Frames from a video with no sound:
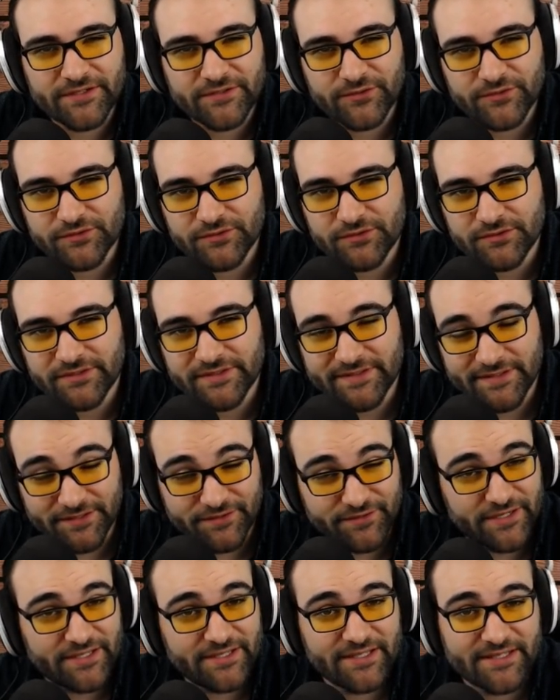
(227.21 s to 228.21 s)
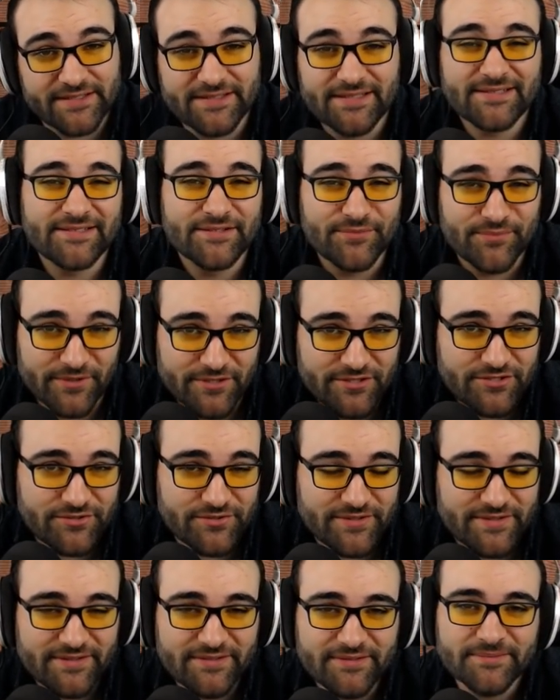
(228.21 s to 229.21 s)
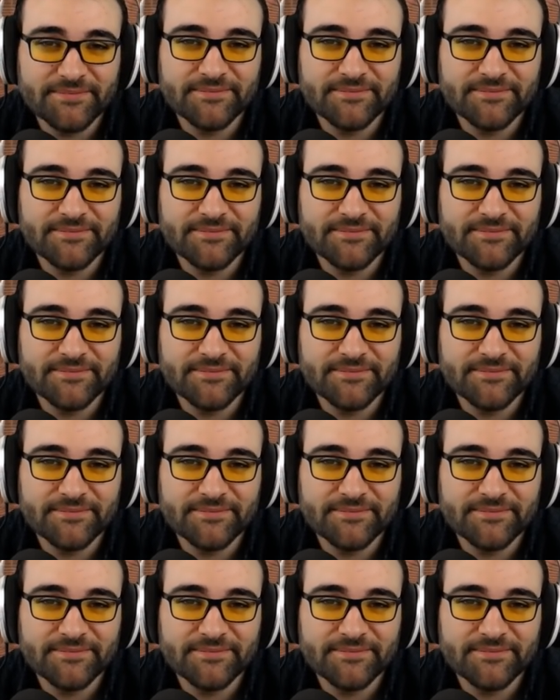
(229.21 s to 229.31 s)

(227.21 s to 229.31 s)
les structures de ses collègues, et ça, c'est une bonne chose.